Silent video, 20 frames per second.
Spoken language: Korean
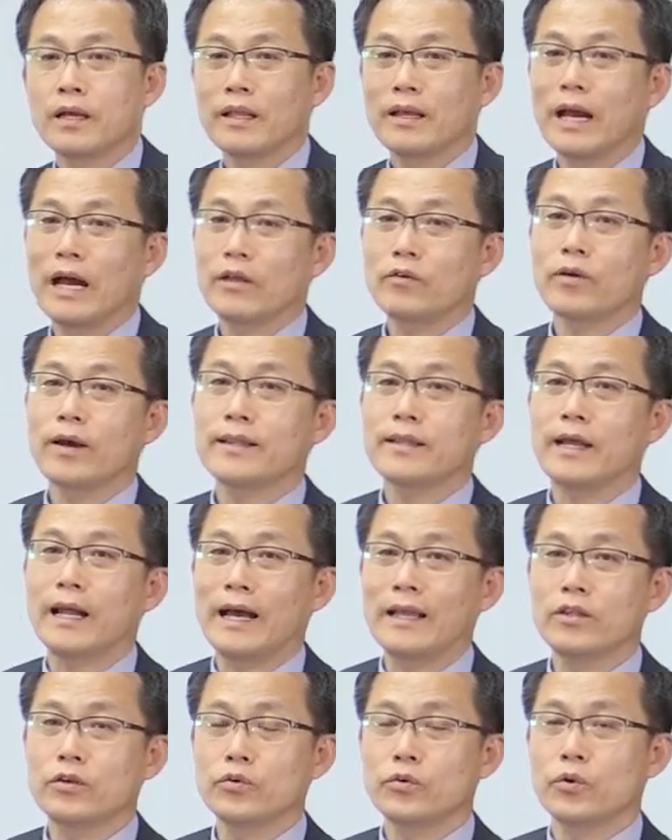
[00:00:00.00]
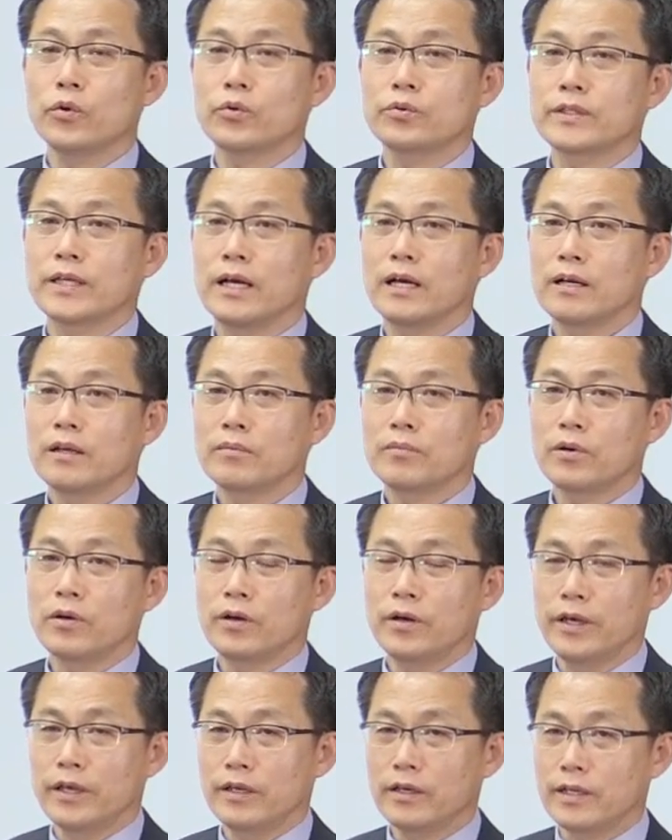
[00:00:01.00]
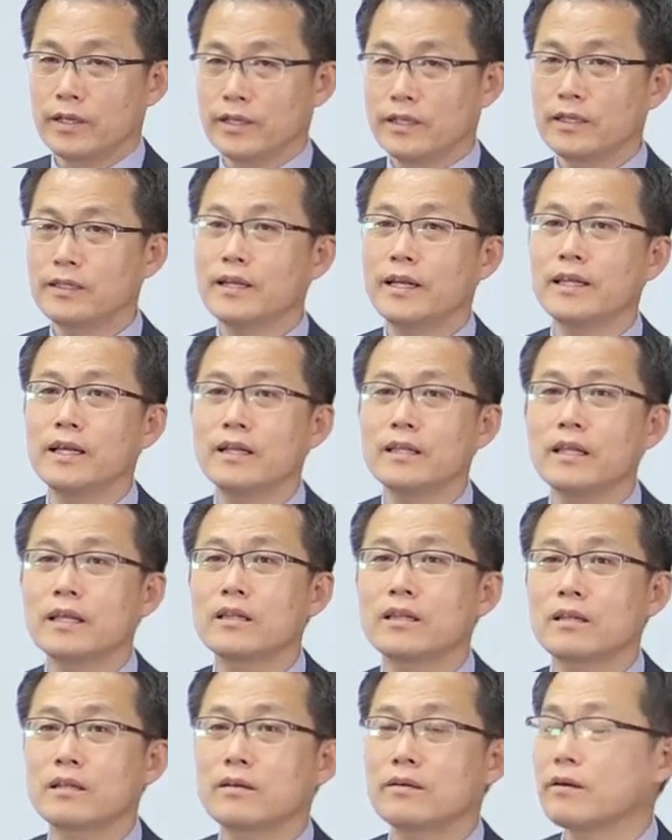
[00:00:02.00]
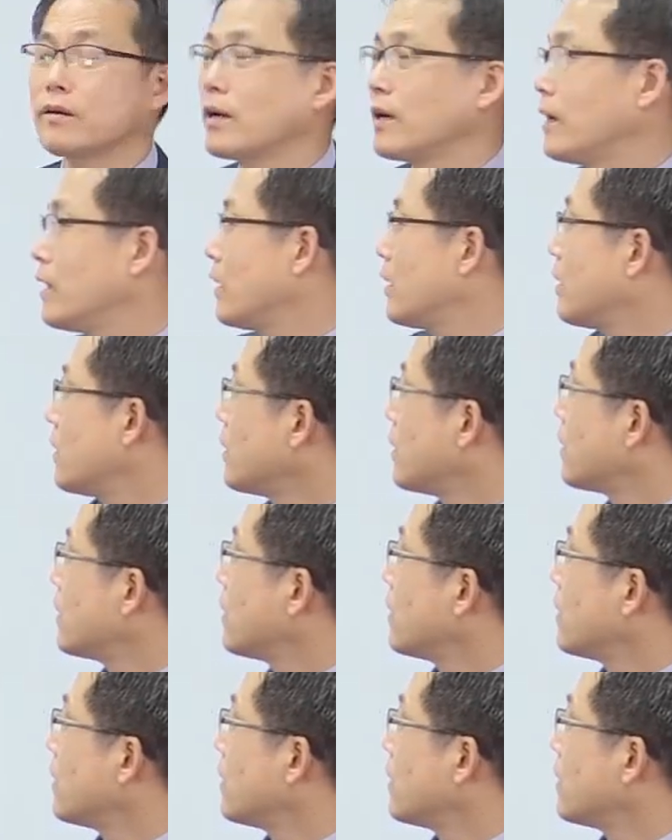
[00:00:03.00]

아주 간단한 안전교육사. 거의 여기는 이제 사장된 그거라